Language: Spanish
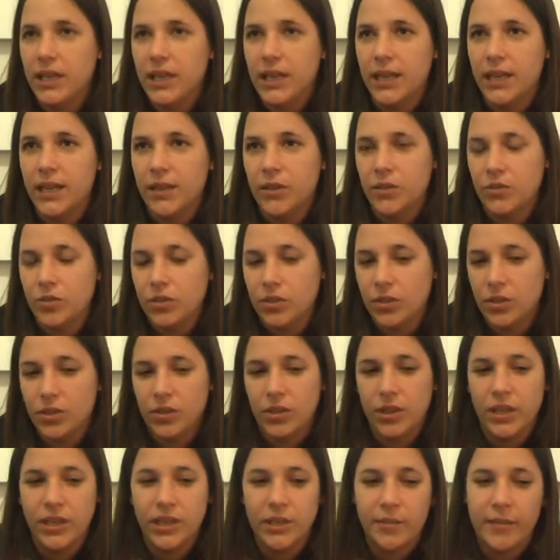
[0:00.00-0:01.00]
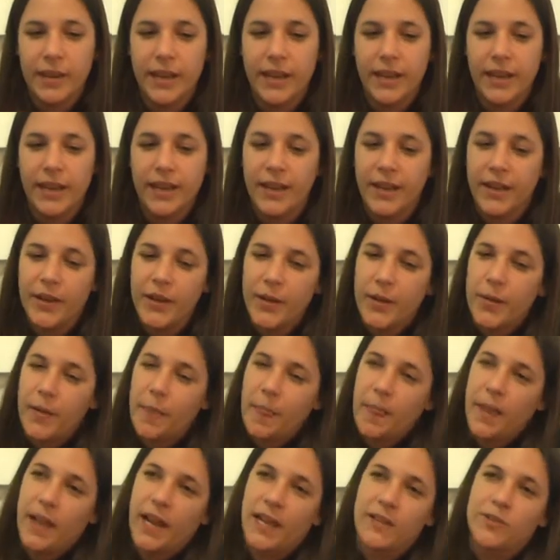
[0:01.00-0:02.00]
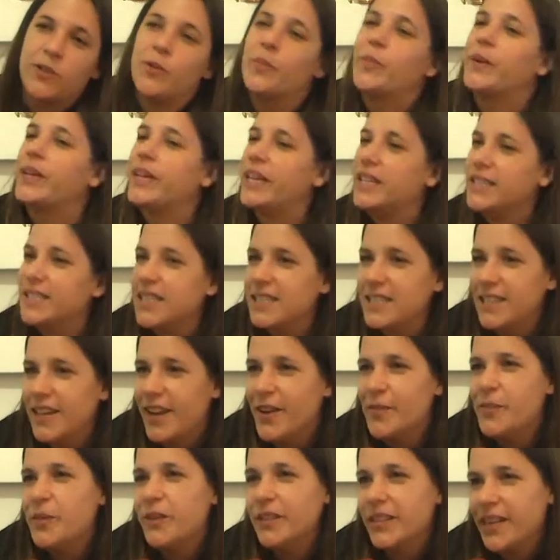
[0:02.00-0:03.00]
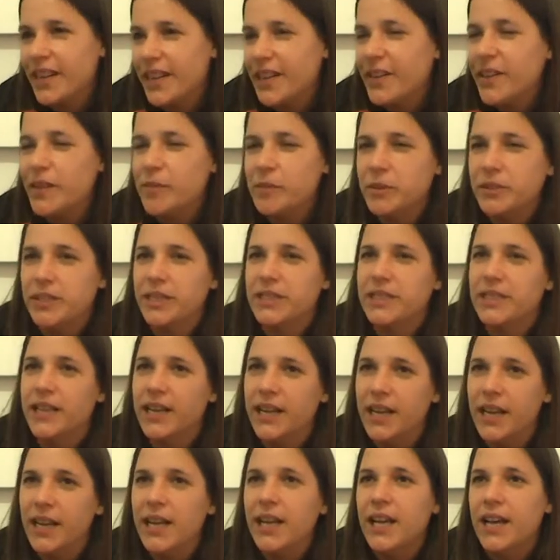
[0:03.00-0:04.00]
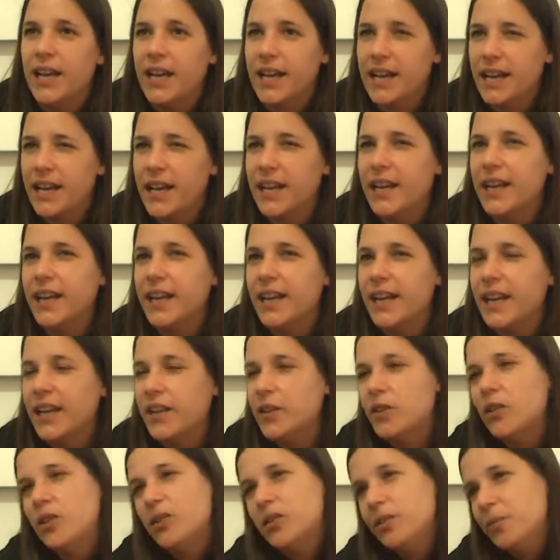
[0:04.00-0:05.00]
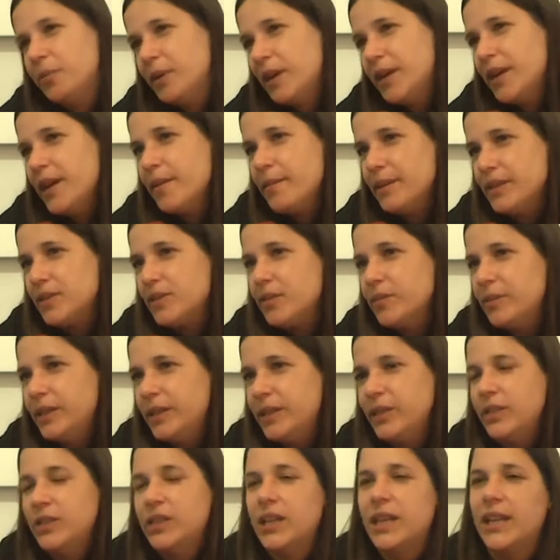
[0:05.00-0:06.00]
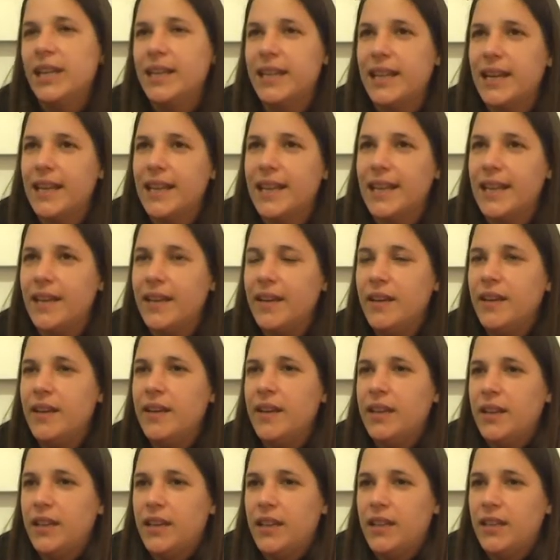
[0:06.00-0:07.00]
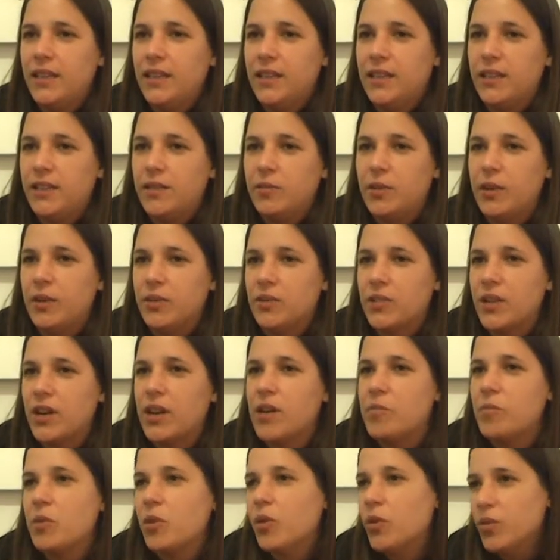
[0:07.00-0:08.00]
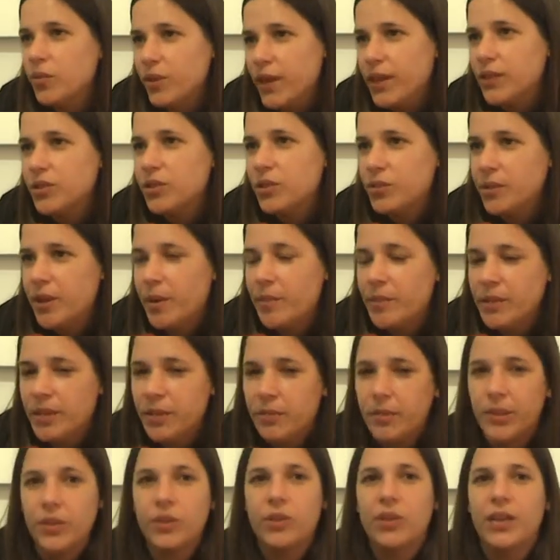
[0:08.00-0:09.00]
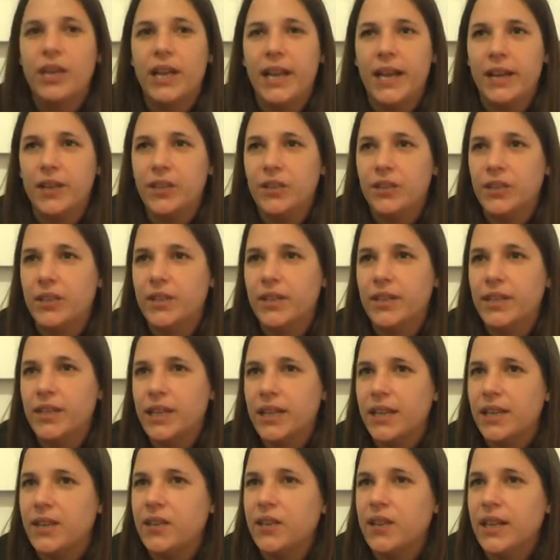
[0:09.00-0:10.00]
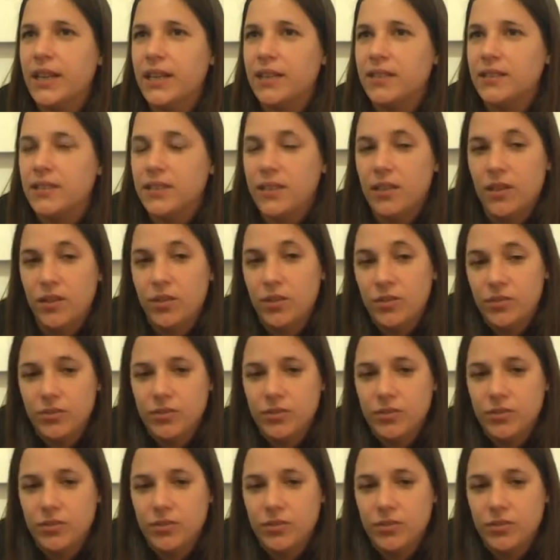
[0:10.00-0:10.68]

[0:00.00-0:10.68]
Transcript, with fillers: nosotros con el tema de, las sorpresas y las muestras que vamos a hacer, arrancan a las 2 y media más o menos de la tarde. Y bueno, cerramos con un acto obviamente protocolar donde va a estar Nicolás y los